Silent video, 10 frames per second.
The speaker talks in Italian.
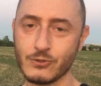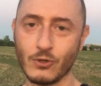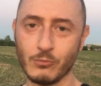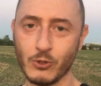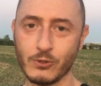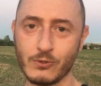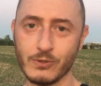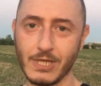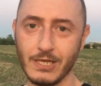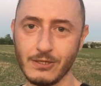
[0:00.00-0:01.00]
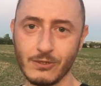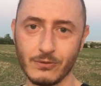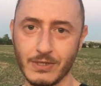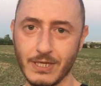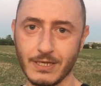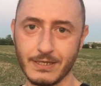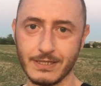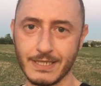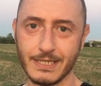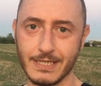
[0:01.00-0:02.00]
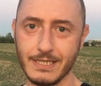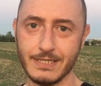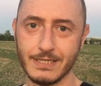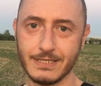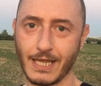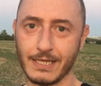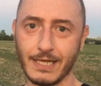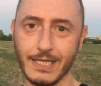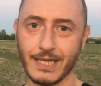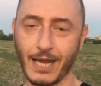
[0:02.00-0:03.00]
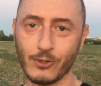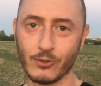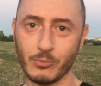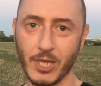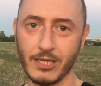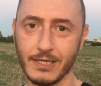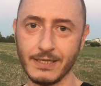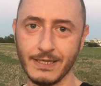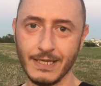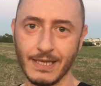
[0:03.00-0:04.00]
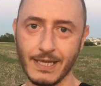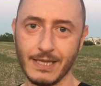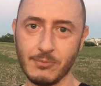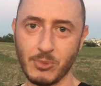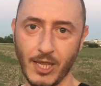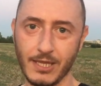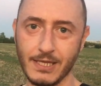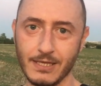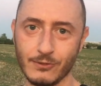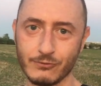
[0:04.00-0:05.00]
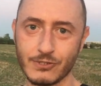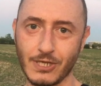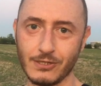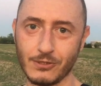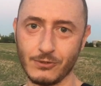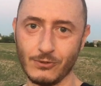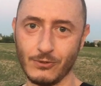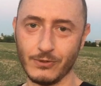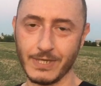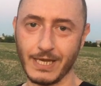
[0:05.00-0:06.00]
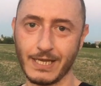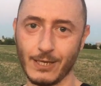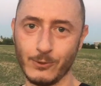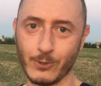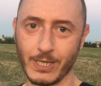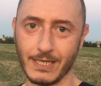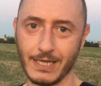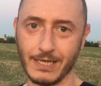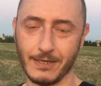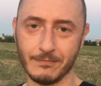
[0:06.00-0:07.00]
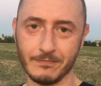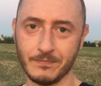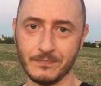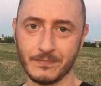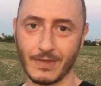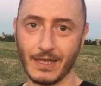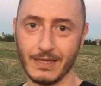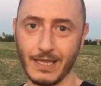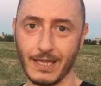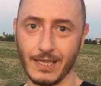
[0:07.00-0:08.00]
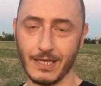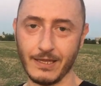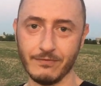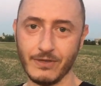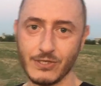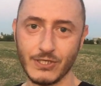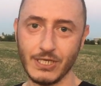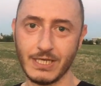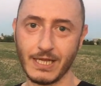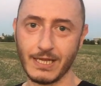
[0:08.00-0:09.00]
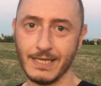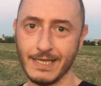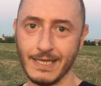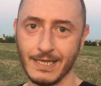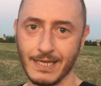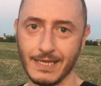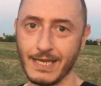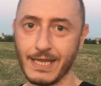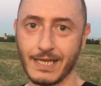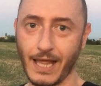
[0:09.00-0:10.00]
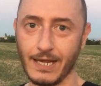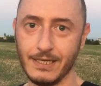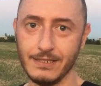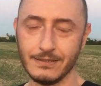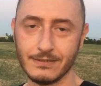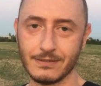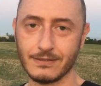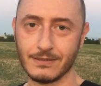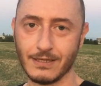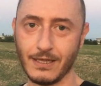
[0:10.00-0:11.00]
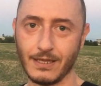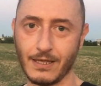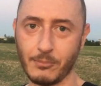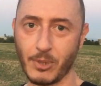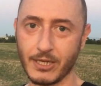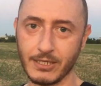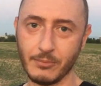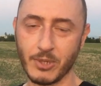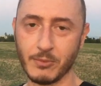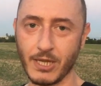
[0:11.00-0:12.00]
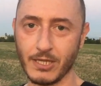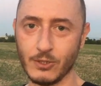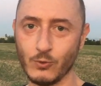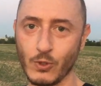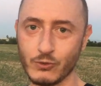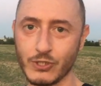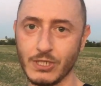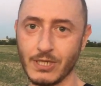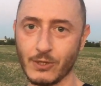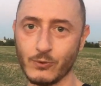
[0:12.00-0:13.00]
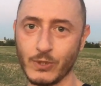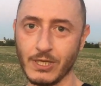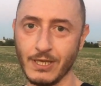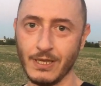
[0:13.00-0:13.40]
sono molto contento, eh, gli, i sandali reggono bene, i piedi non sentono né calore né, né vesciche, Neccalli, eh, a parte le prime due uscite in cui